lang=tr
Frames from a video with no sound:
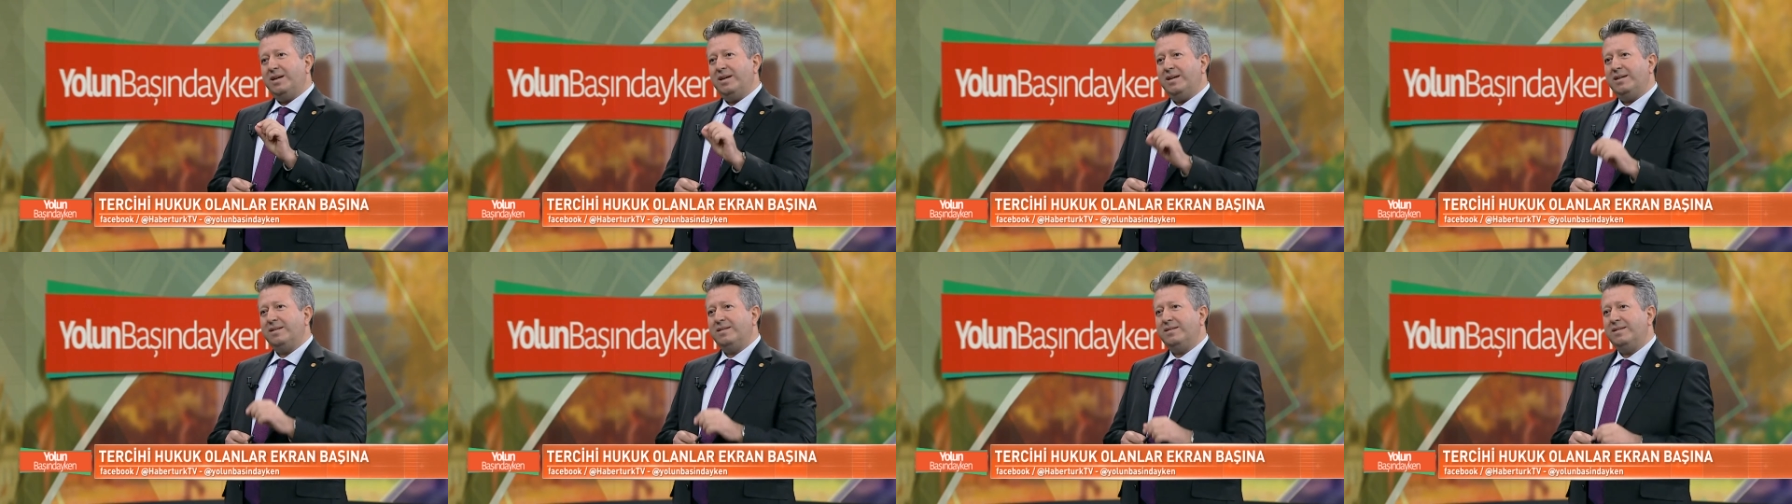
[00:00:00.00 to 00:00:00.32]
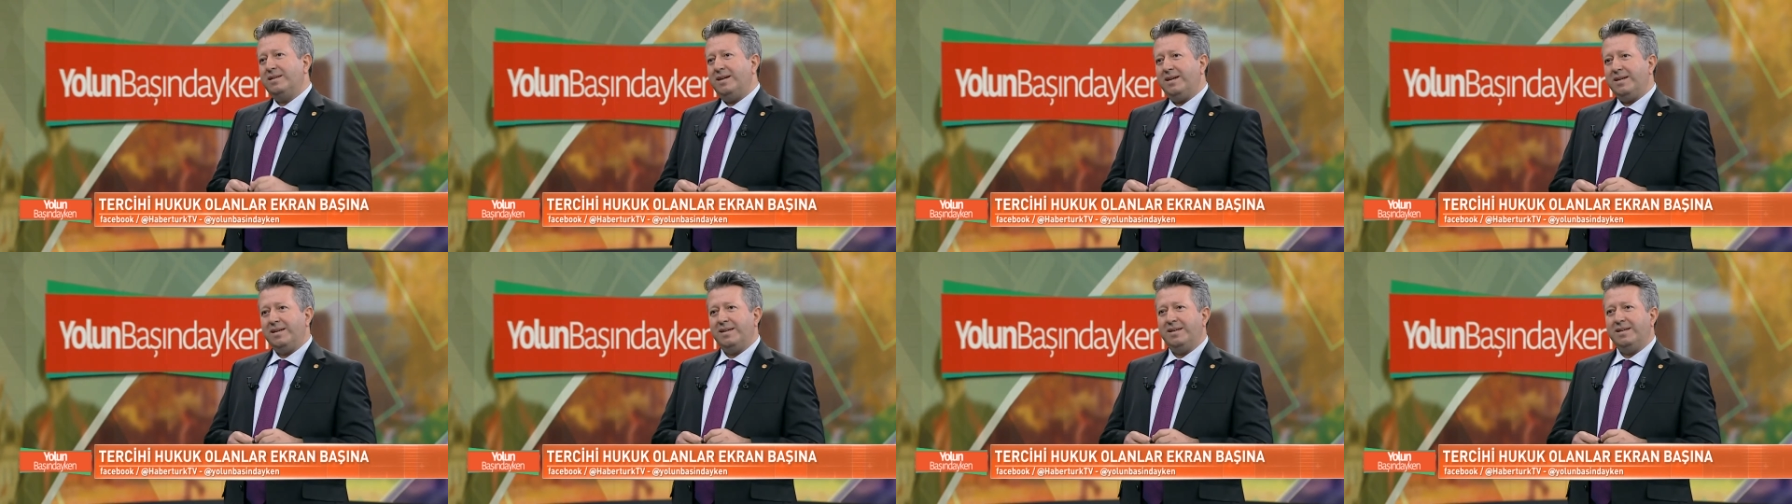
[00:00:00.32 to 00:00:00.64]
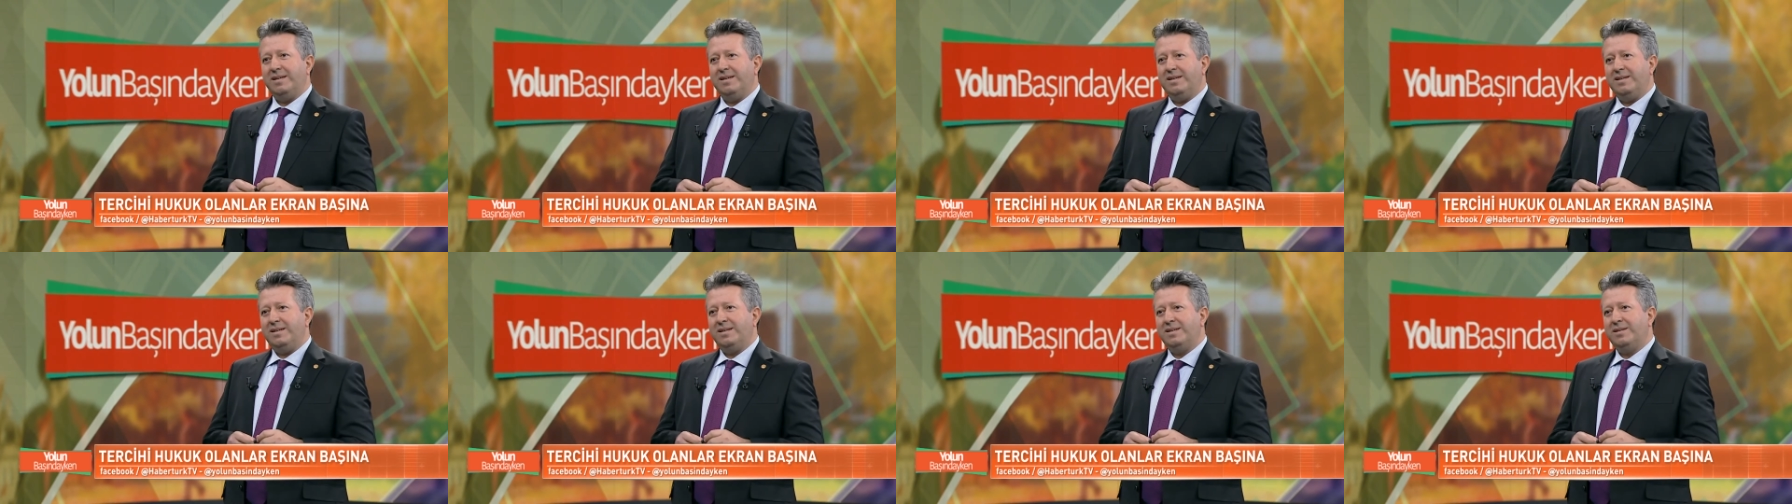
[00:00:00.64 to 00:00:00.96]

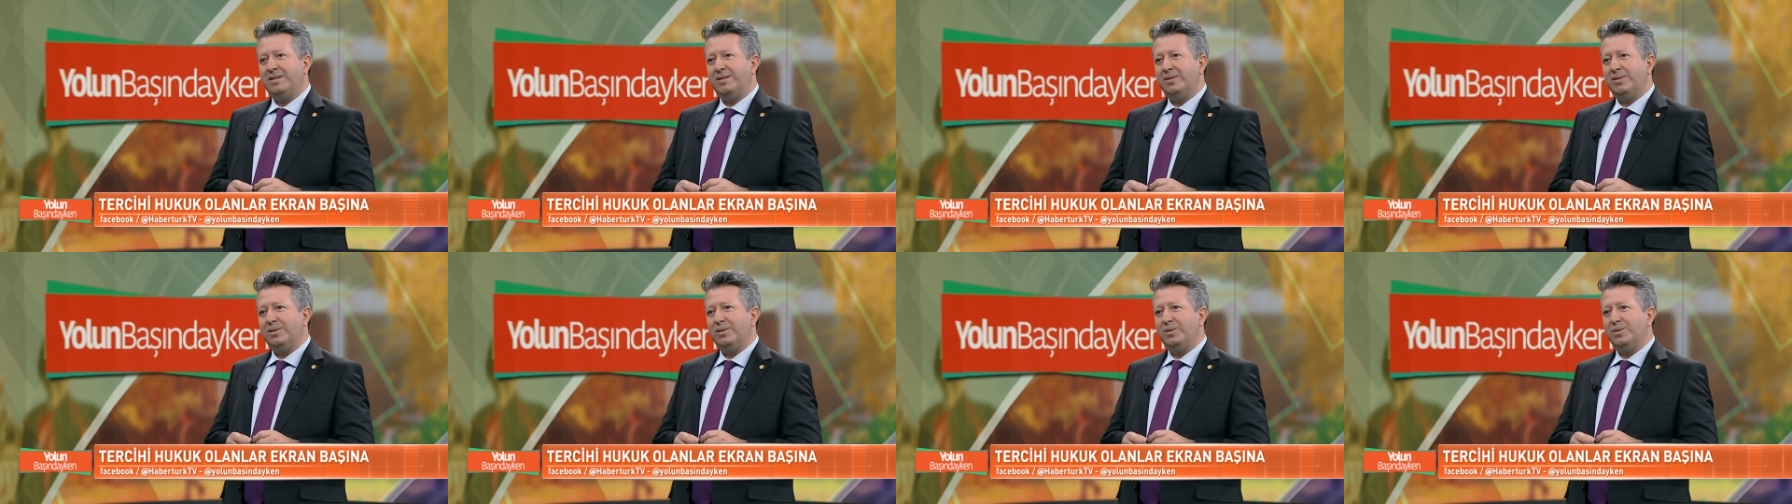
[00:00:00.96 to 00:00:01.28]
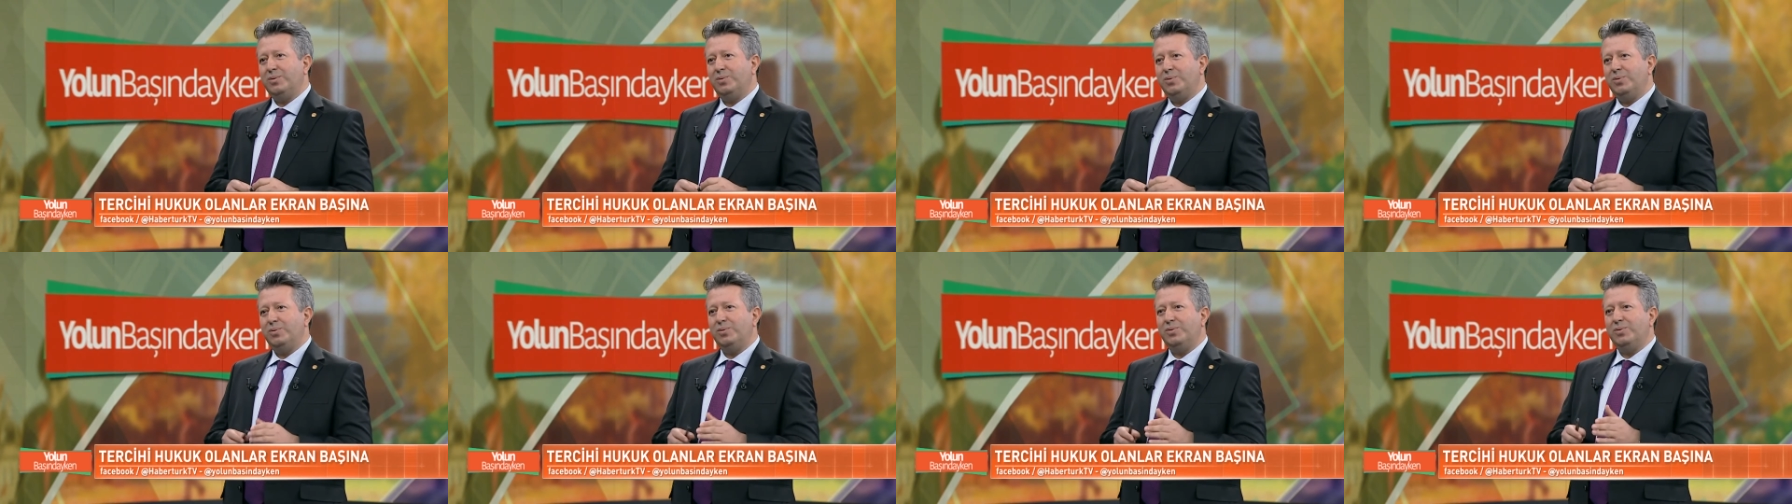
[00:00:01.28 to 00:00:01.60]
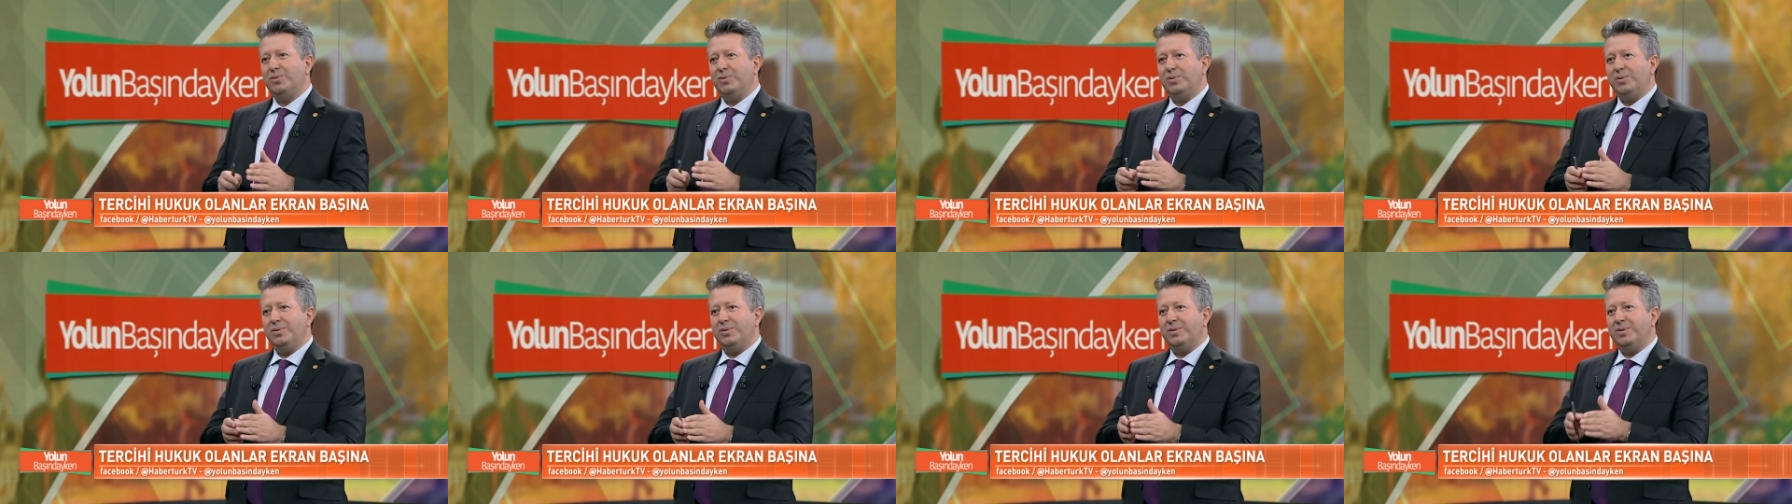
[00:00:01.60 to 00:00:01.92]
hayattaki e,
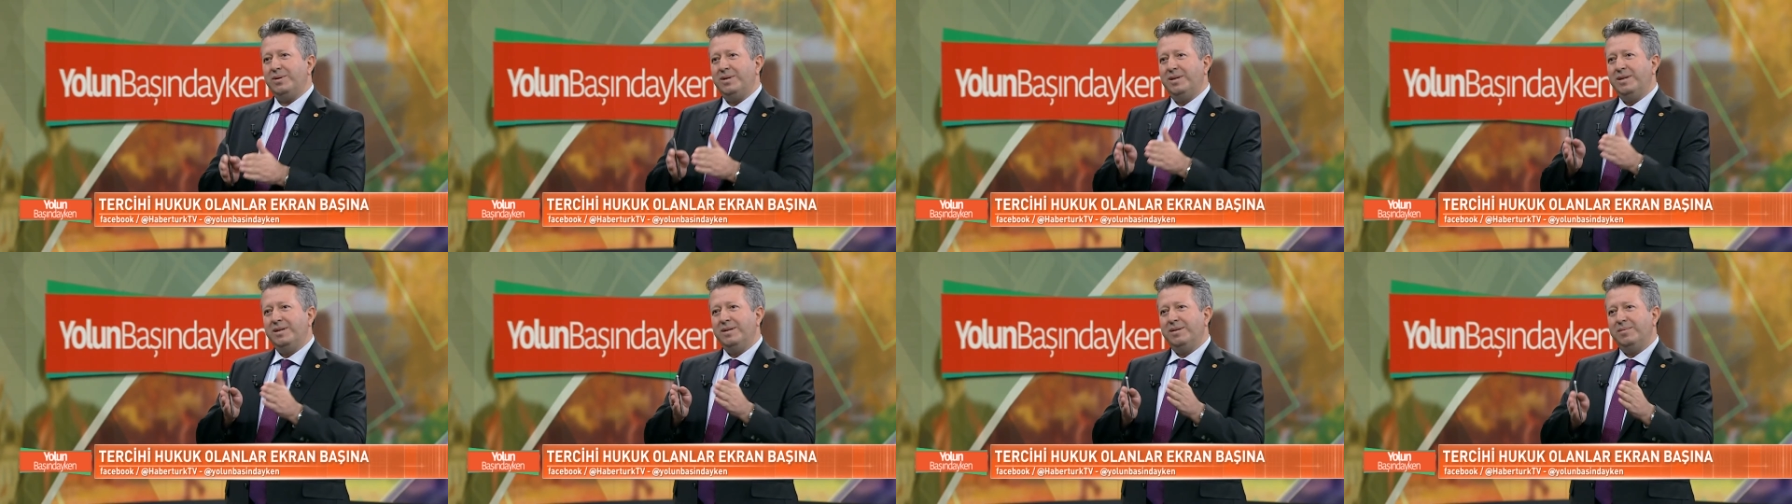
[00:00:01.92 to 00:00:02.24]
kurguyu